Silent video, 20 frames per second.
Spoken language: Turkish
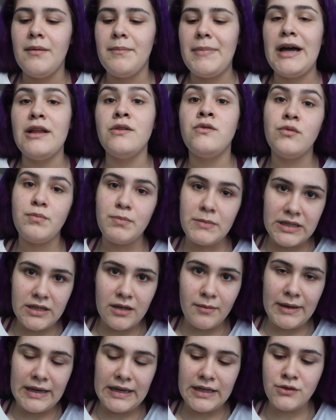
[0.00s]
Ben tüp
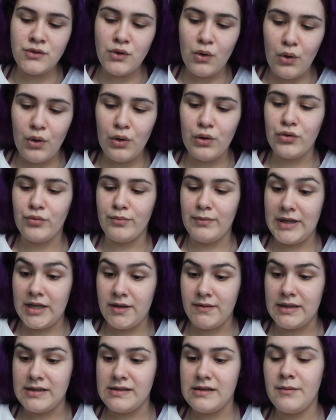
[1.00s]
mide ameliyatı oldum
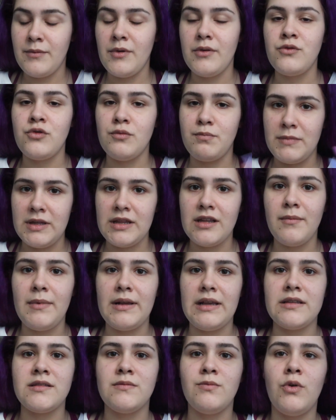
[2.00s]
evet ama tüp mide
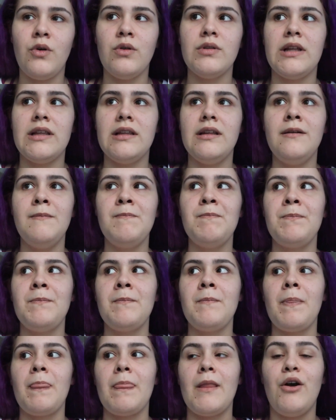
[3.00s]
ameliyatımı olalı
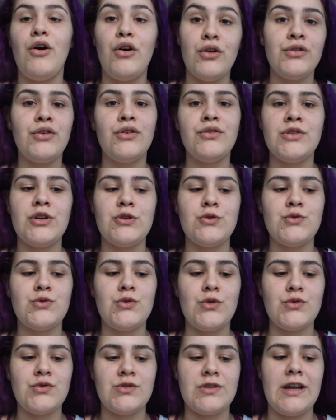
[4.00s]
14
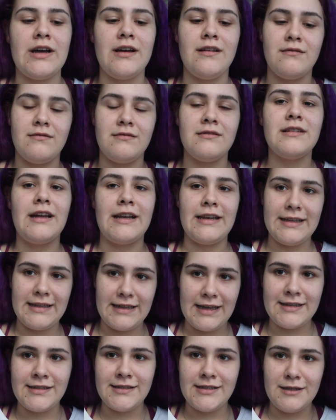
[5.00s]
Ağustos'ta yani
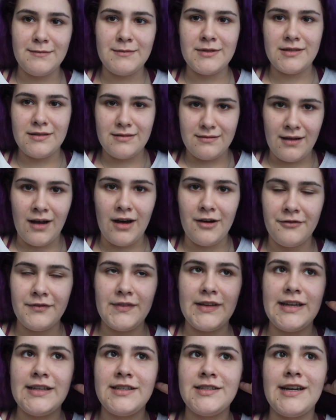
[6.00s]
geçtiğimiz
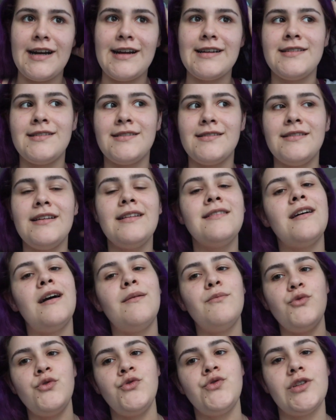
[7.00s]
hafta içerisinde
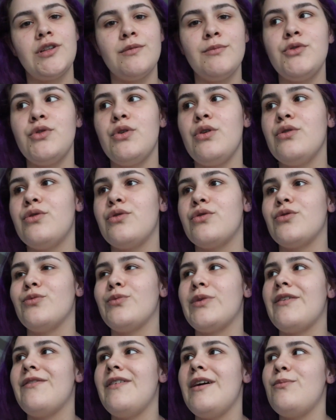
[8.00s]
tam 3 yılımı
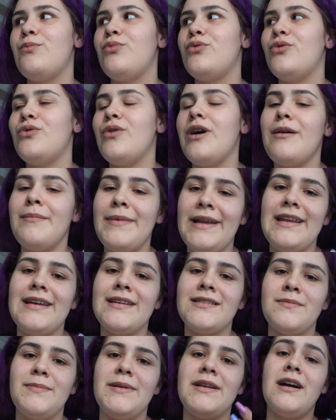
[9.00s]
doldurdum ya ve bu
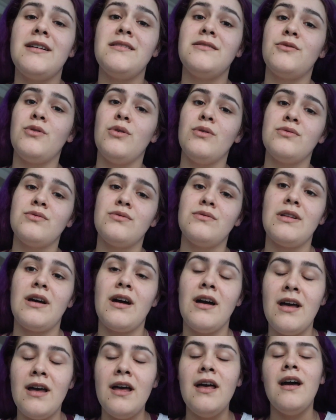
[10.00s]
ameliyatı birazcık olsun
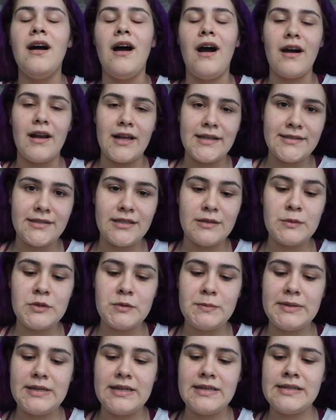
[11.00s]
da
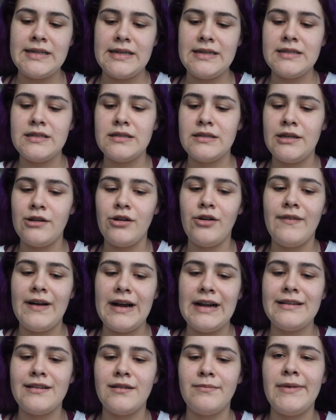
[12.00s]
araştırmış biriyseniz kilo
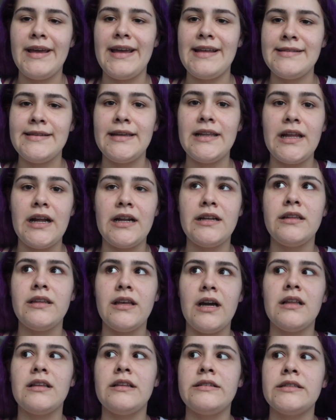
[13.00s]
verdirme etkilerinin
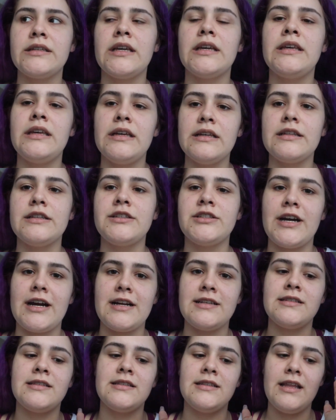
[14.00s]
yaklaşık 2 yıl
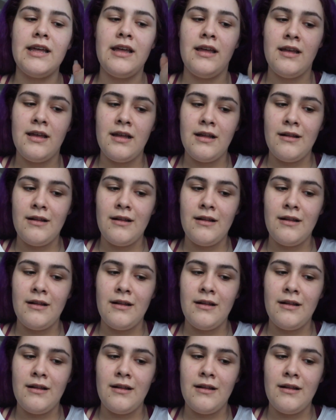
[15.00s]
içerisinde